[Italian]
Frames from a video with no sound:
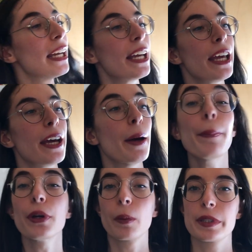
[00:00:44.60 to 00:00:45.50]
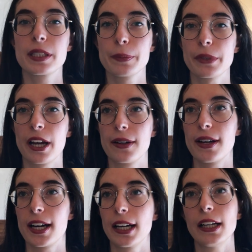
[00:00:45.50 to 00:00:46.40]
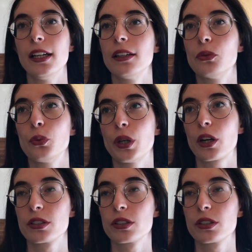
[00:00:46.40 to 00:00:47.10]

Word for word: eh, però mi sembrava una